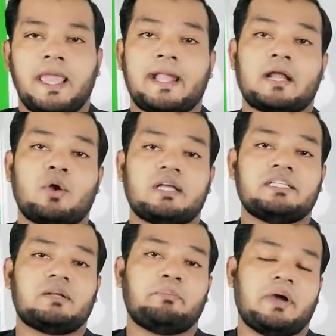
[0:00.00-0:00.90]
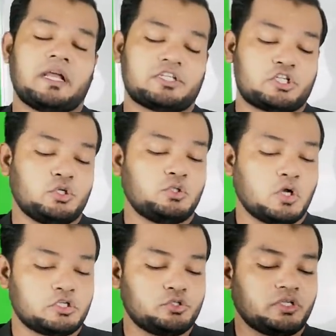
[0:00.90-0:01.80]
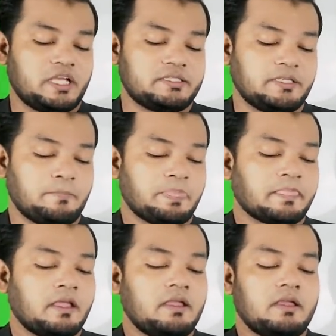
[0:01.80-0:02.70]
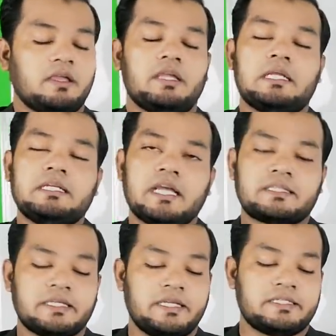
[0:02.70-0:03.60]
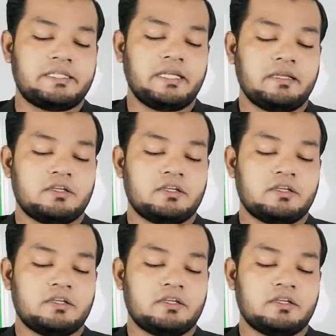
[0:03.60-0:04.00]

এগারো হাজার পাঁচশো দশ জন গেছে ইন্ডিয়াতে গিয়েছে